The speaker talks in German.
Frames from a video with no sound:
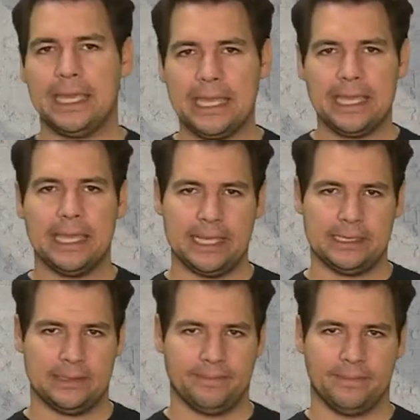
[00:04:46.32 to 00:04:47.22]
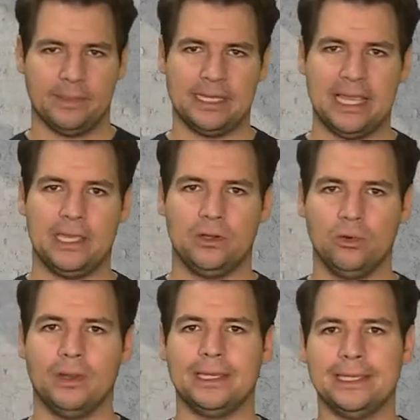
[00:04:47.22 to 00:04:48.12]
EES sei
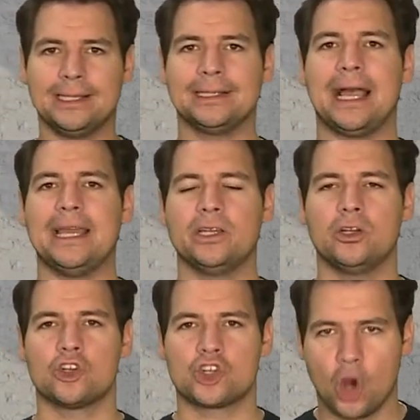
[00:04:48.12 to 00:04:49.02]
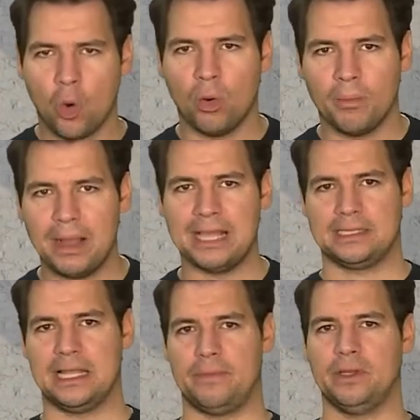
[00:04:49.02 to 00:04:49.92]
nur irgendeine
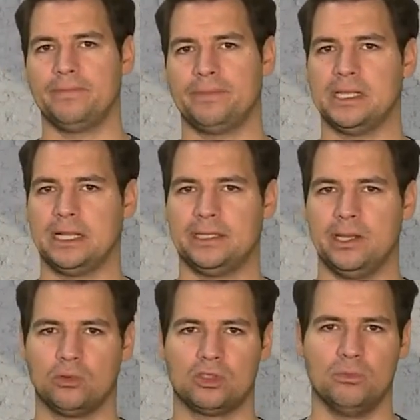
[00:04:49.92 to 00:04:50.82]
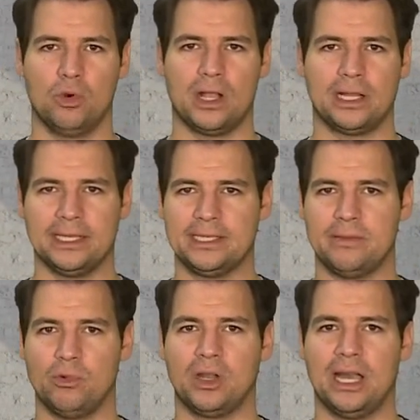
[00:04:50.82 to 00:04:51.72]
Showmaßnahme, sagt der Luxemburger
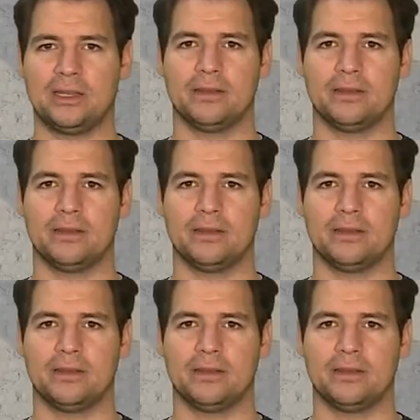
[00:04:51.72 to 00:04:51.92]
Christdemokrat